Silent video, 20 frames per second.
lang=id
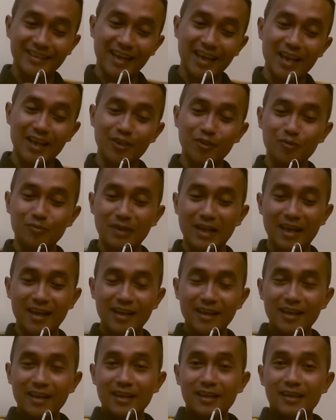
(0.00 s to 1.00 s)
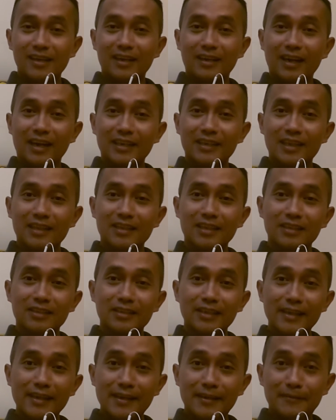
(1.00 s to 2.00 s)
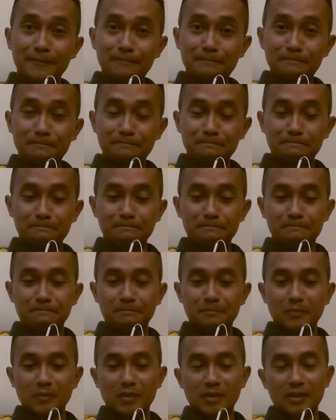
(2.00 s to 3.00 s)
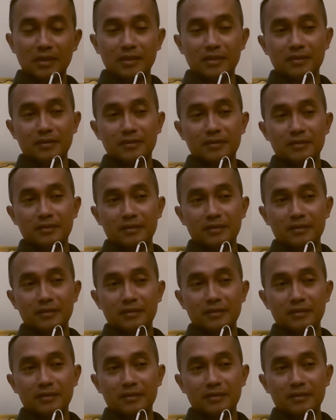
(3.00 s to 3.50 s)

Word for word: saya cuma rakyat kecil. Ya.